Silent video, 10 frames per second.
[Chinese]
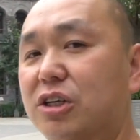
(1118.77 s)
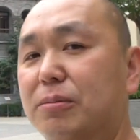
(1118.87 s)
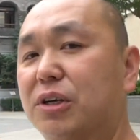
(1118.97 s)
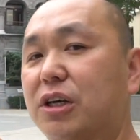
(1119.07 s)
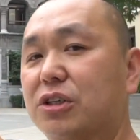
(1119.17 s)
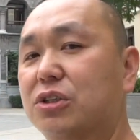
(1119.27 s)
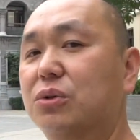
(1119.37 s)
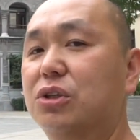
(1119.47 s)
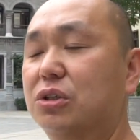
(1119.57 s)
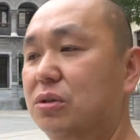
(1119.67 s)
这边也是
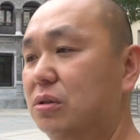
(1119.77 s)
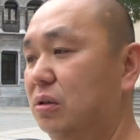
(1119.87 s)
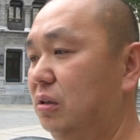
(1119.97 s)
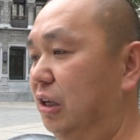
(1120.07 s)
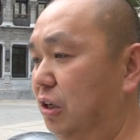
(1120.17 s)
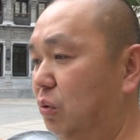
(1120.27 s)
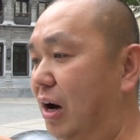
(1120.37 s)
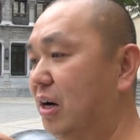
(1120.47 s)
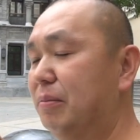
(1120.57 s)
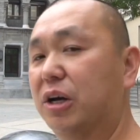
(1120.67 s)
有地址。那你
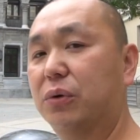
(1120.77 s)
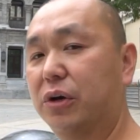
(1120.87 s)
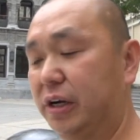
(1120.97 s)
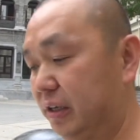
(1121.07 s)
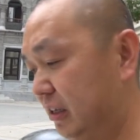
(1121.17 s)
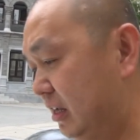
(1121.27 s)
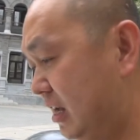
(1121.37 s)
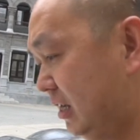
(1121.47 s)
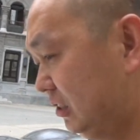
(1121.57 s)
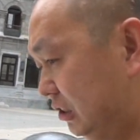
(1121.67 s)
花个每个月
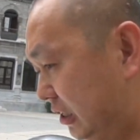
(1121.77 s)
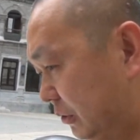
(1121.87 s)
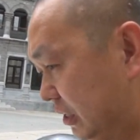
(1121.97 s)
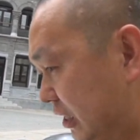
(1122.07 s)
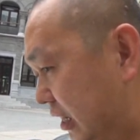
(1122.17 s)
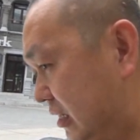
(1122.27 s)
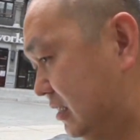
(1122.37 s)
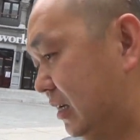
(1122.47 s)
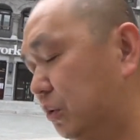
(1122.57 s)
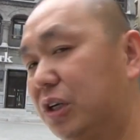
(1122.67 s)
几千块钱、
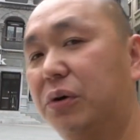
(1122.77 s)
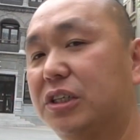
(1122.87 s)
3、5千块